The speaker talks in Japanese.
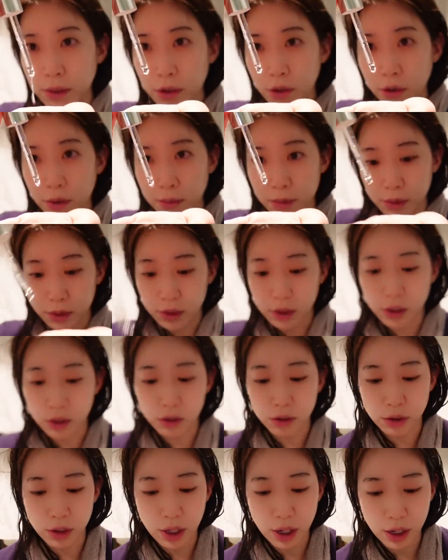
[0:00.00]
本当に
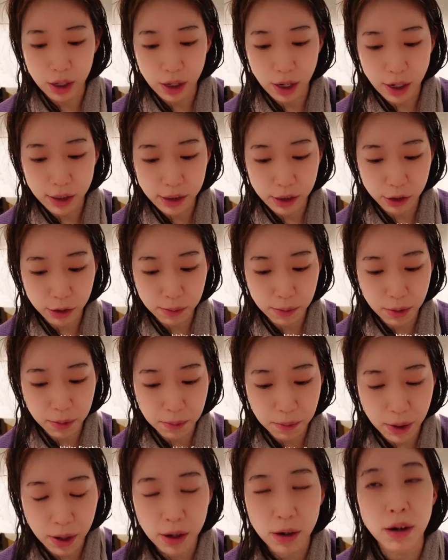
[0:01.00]
これやって化
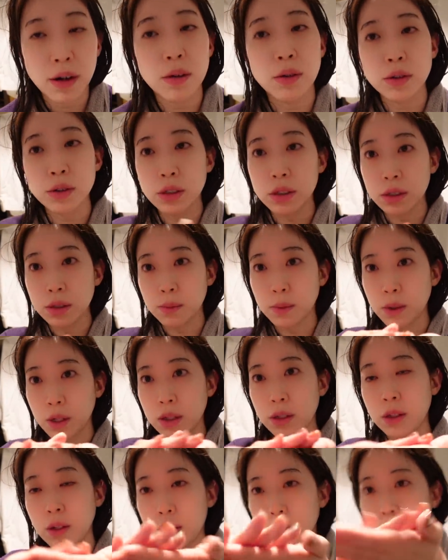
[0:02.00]
粧水塗って
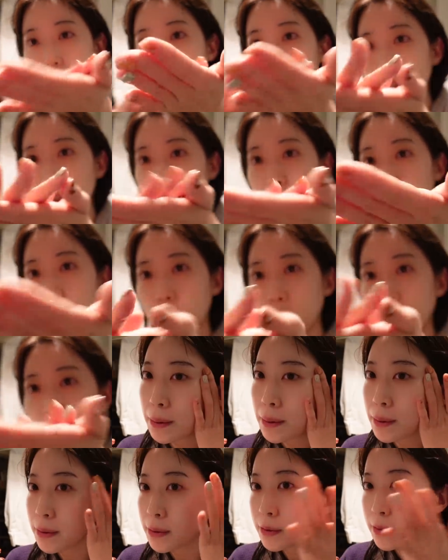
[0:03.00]
パックして
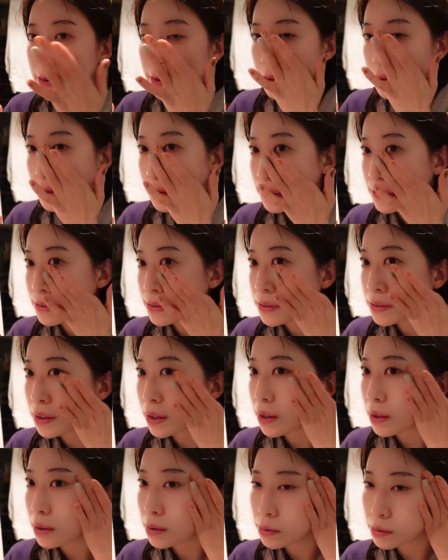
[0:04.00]
で最後
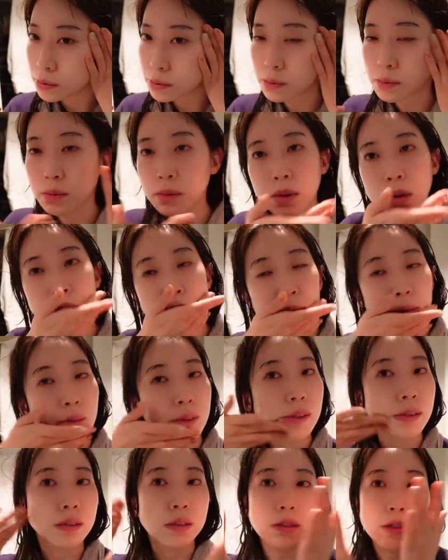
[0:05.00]
お肌触るとです
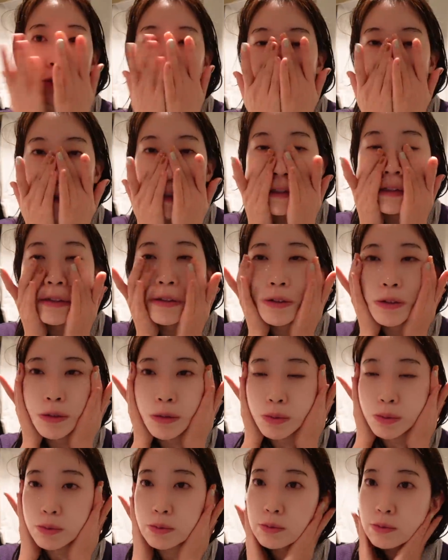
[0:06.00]
ねほんと陶器み
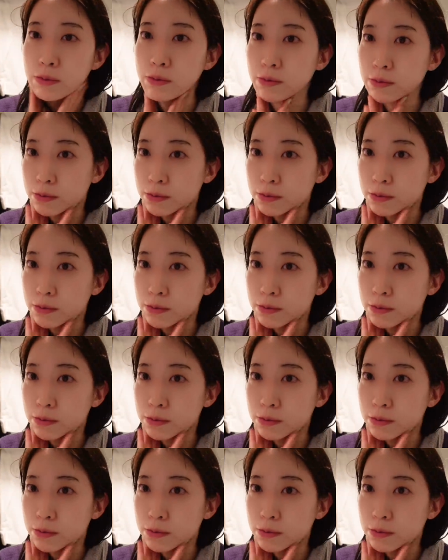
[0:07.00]
たいな